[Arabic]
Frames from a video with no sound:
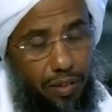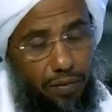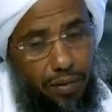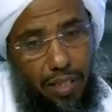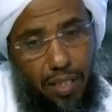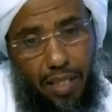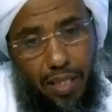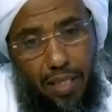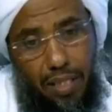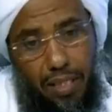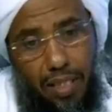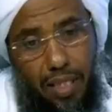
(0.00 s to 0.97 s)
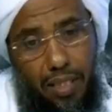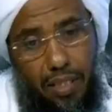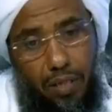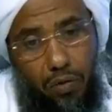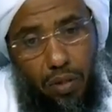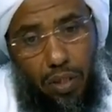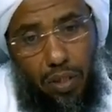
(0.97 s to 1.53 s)
وكذلك الداعية
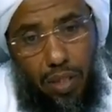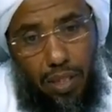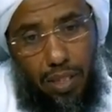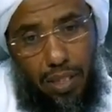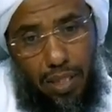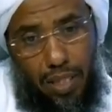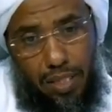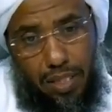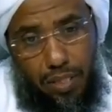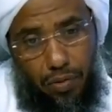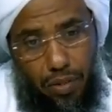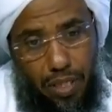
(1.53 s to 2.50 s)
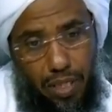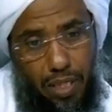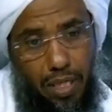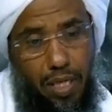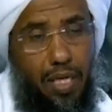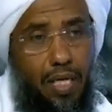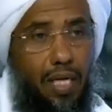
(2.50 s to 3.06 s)
إلى الله عز وجل
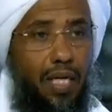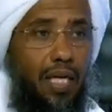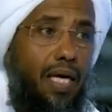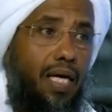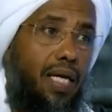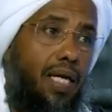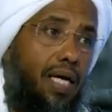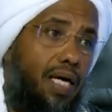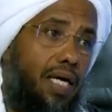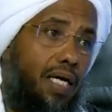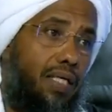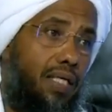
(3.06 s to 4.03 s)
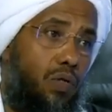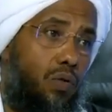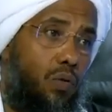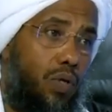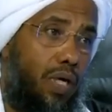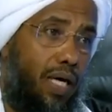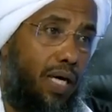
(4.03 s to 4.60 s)
لئلا
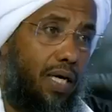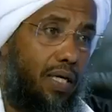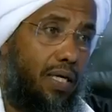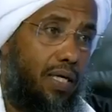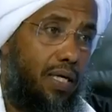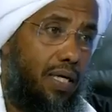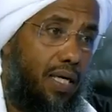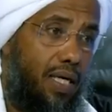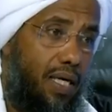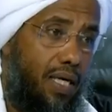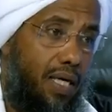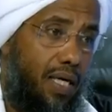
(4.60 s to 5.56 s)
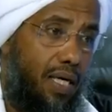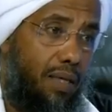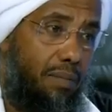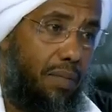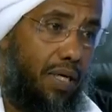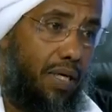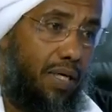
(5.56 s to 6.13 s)
يكون
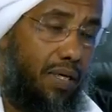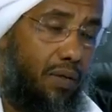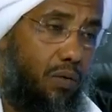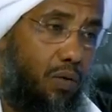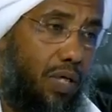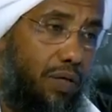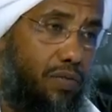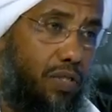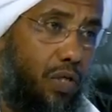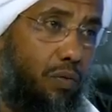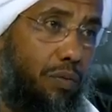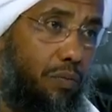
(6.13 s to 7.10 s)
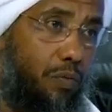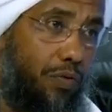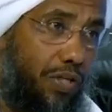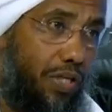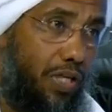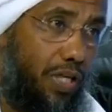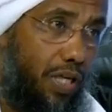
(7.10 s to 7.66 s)
أه، هو نفسه من
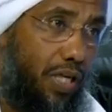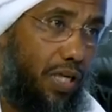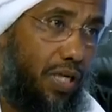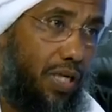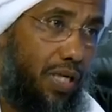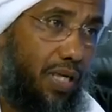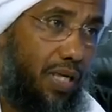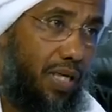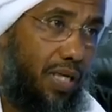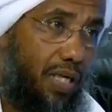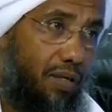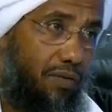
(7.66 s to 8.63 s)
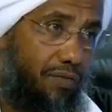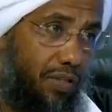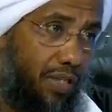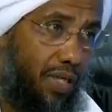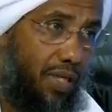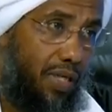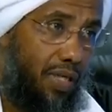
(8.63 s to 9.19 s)
مثيري
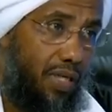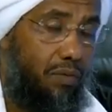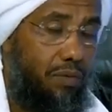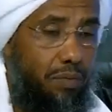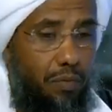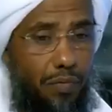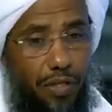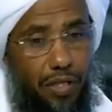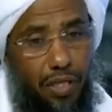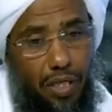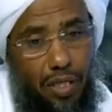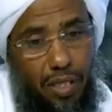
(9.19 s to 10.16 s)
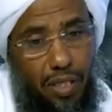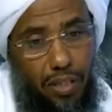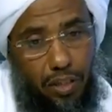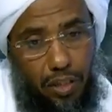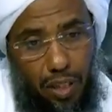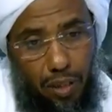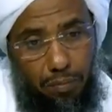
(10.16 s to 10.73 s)
الفتن أو من مثير
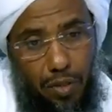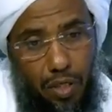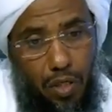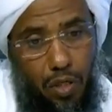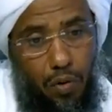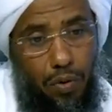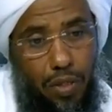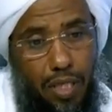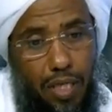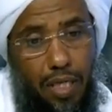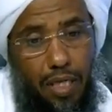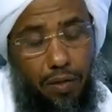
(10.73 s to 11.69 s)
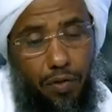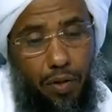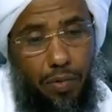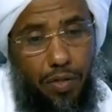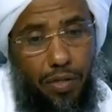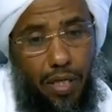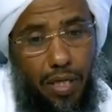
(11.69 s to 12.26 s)
الشغب ولذلك في
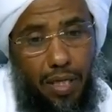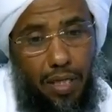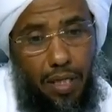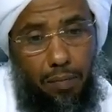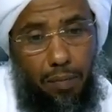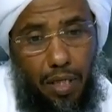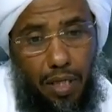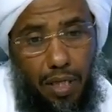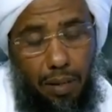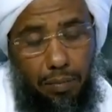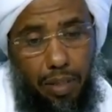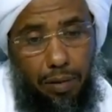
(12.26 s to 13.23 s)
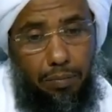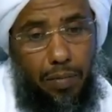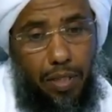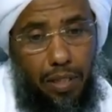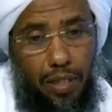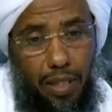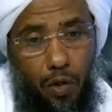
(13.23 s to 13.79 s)
مثل هذا المقام
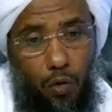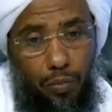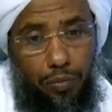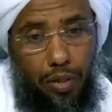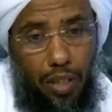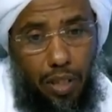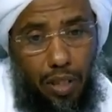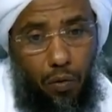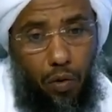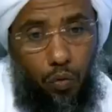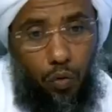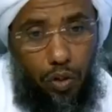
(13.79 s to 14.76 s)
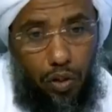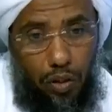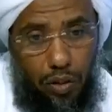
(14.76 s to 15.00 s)
ينبغي أن نبدئ ونعيد